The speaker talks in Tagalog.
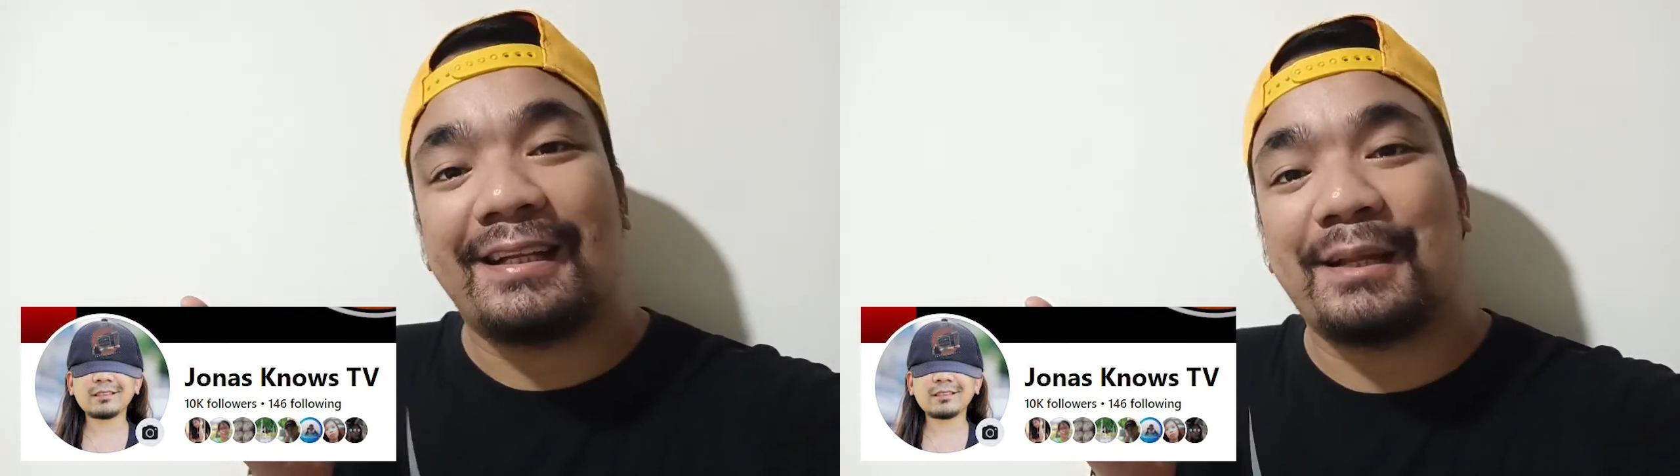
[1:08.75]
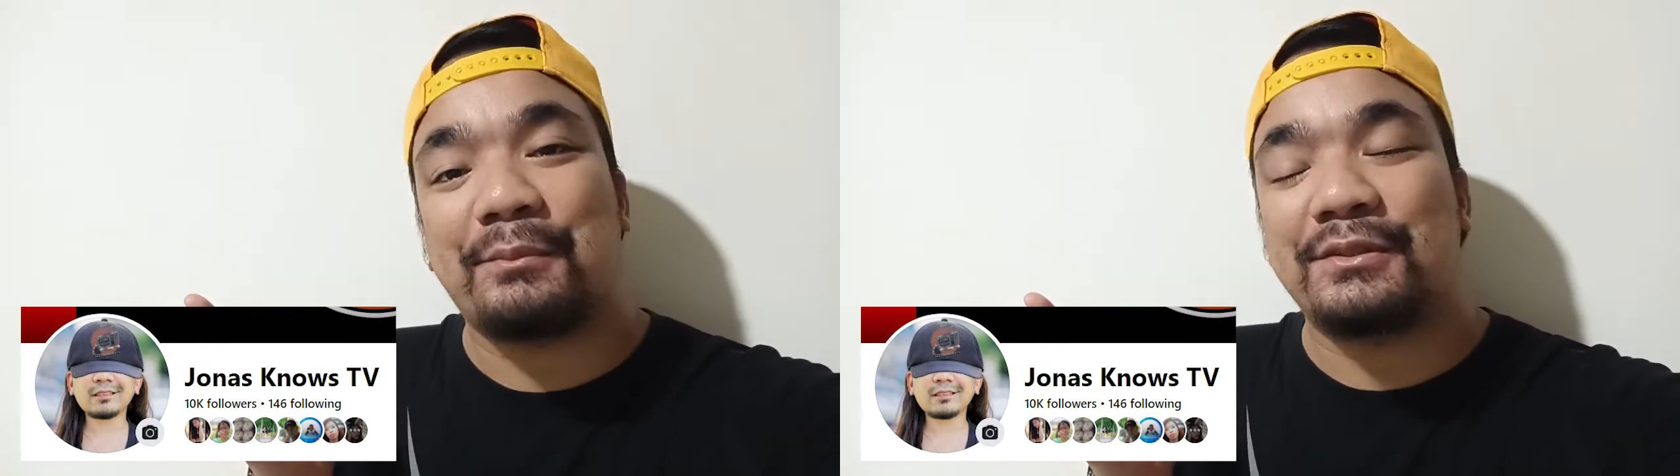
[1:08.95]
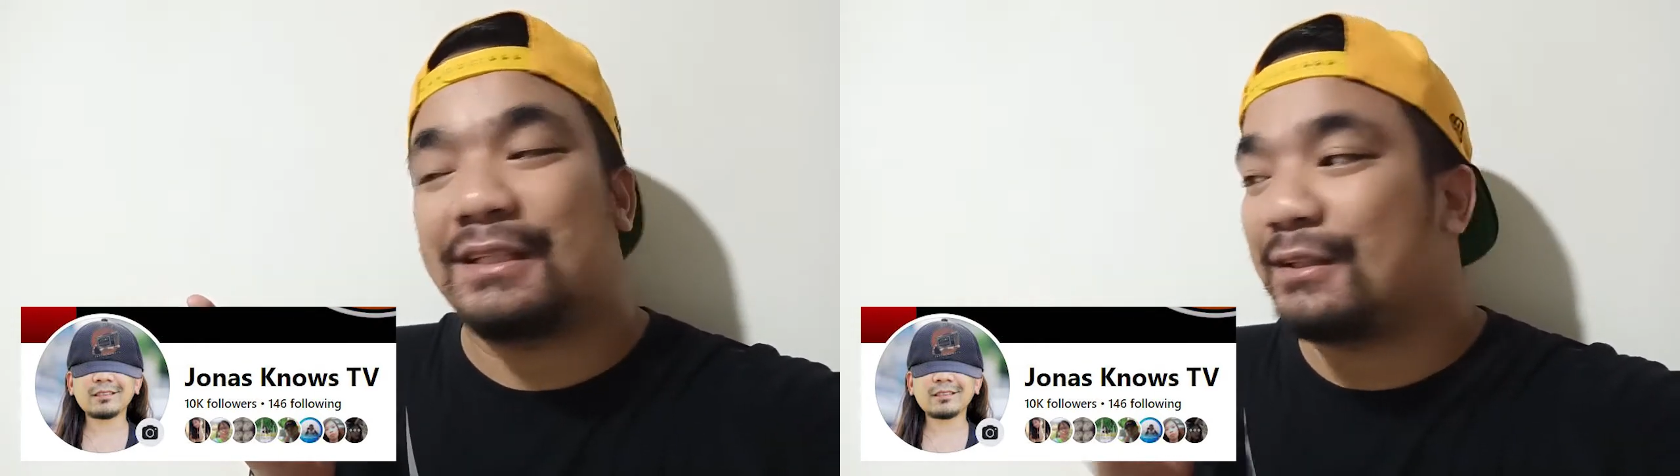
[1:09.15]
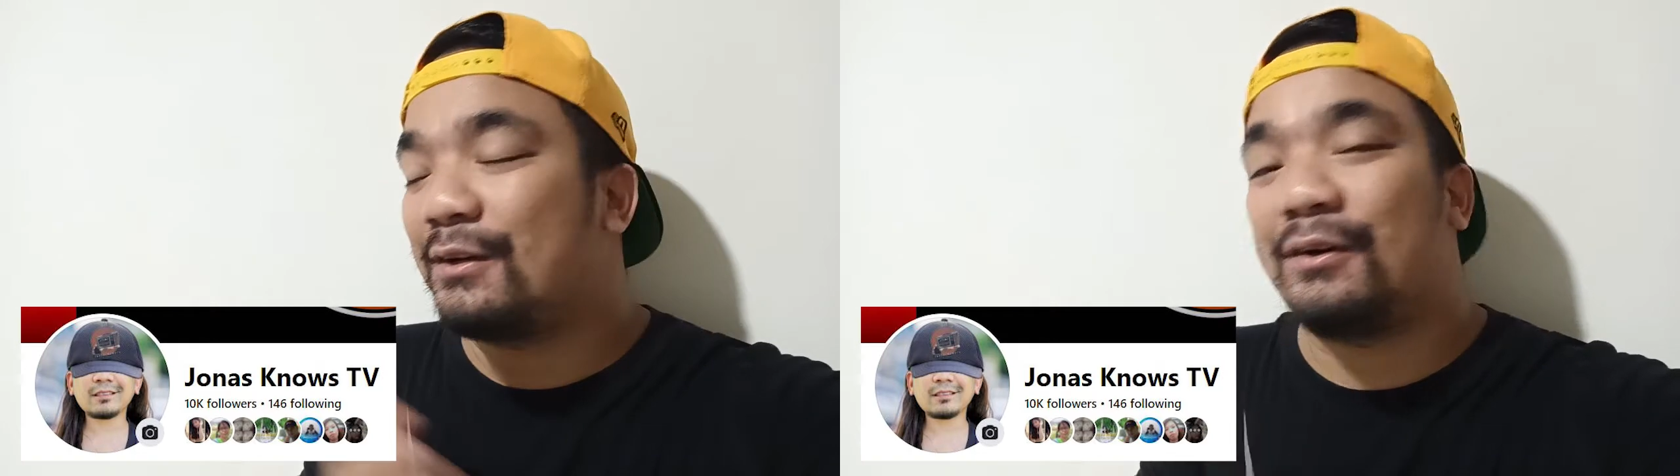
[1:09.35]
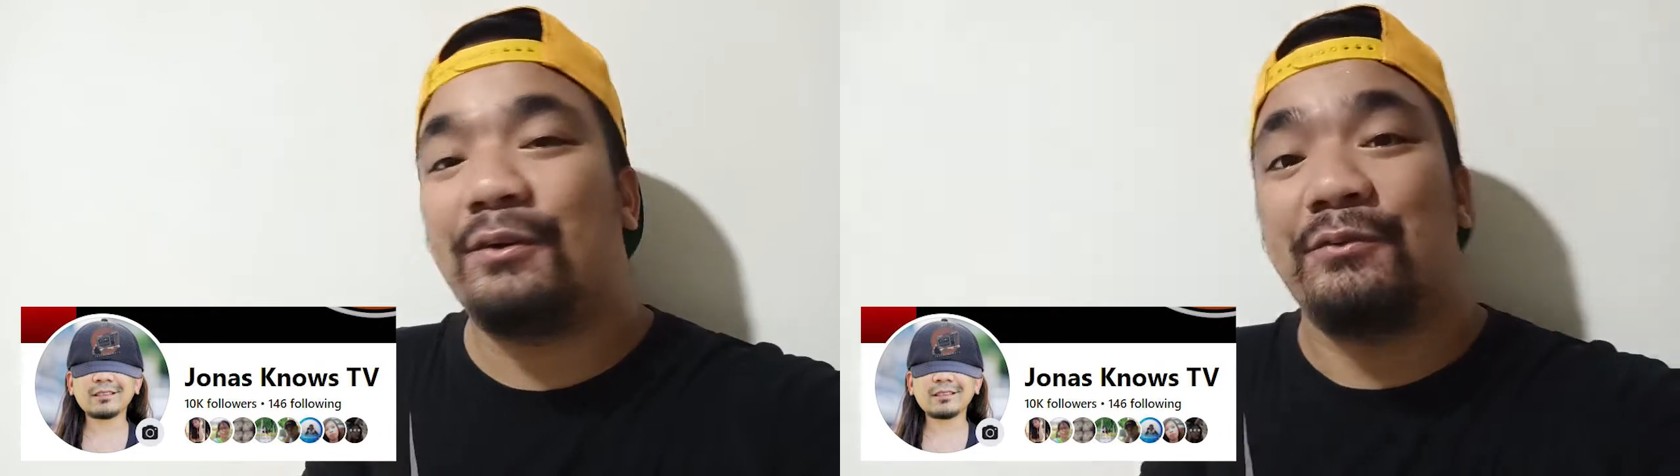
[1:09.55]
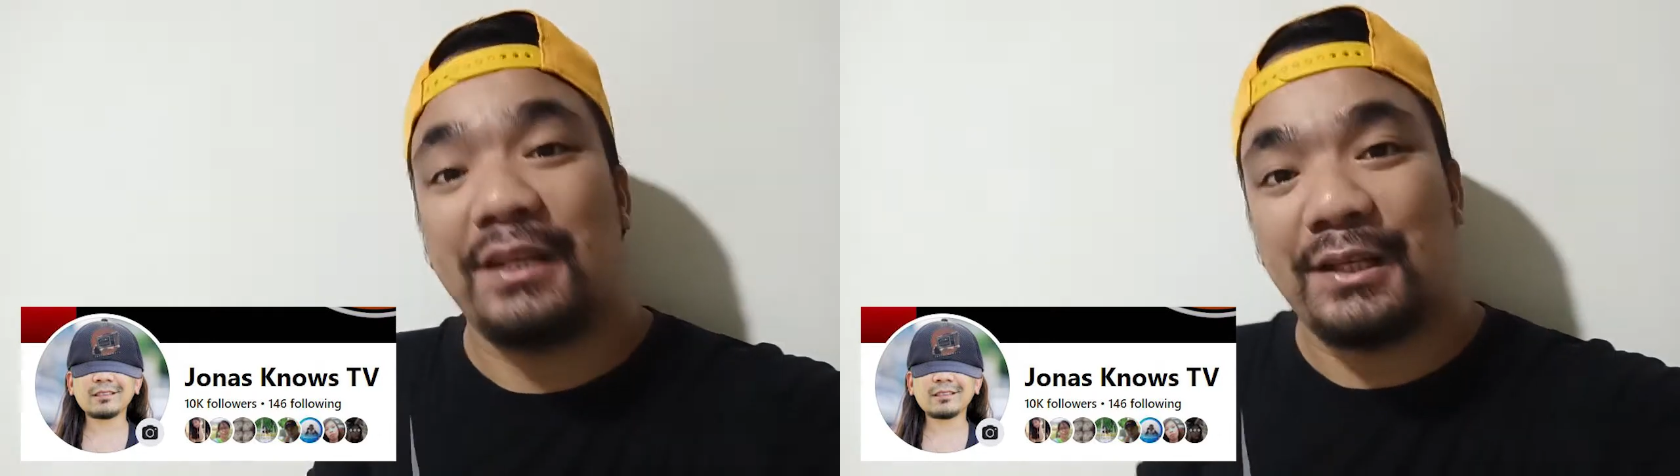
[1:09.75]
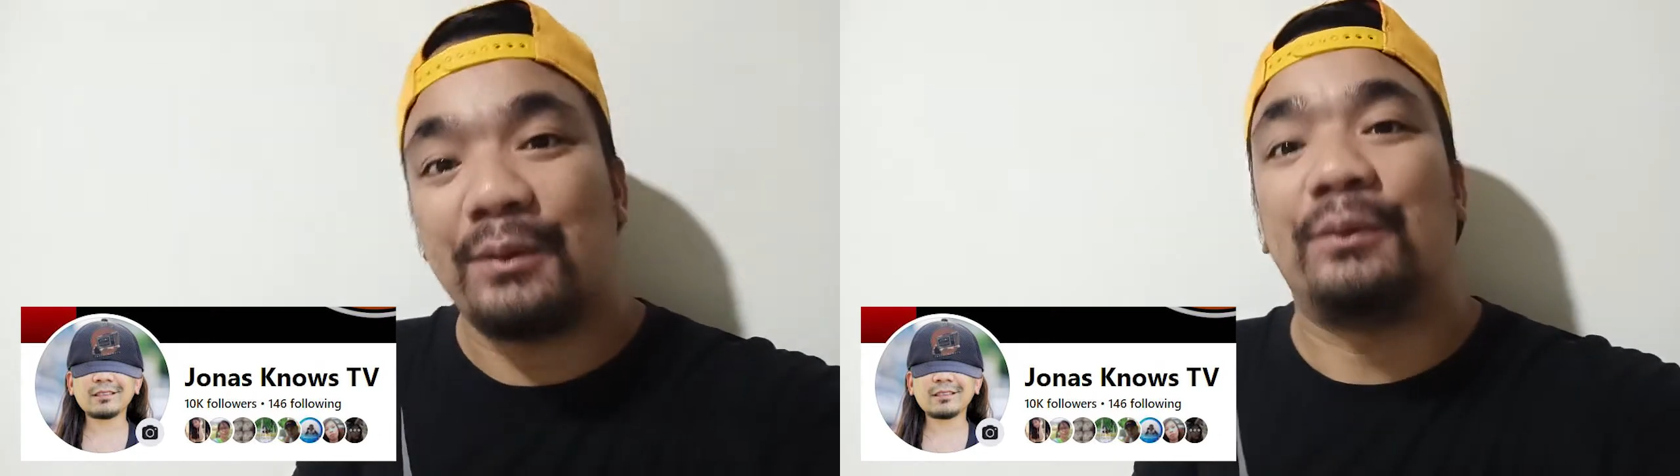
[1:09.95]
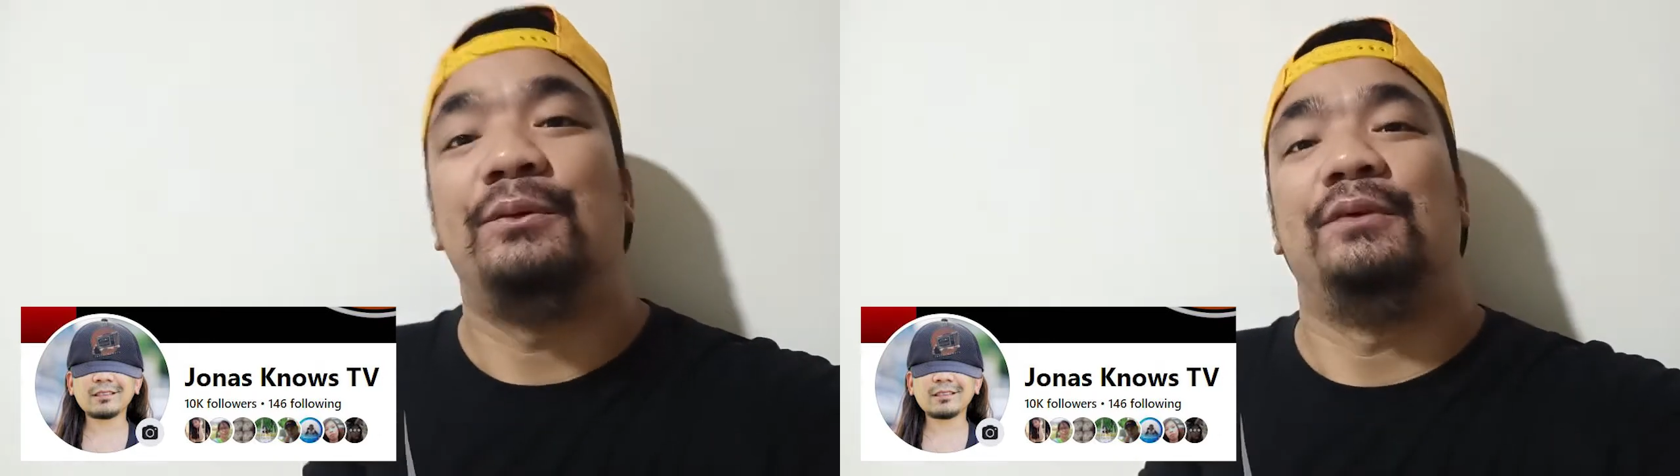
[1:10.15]
tatapusin tong
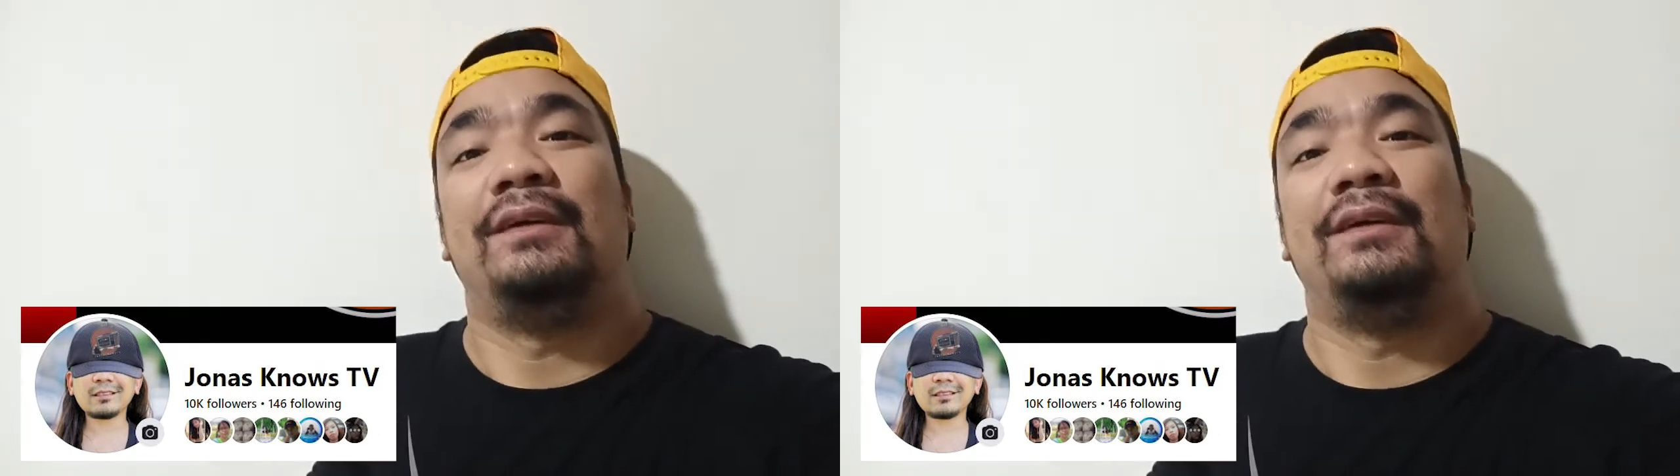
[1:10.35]
video.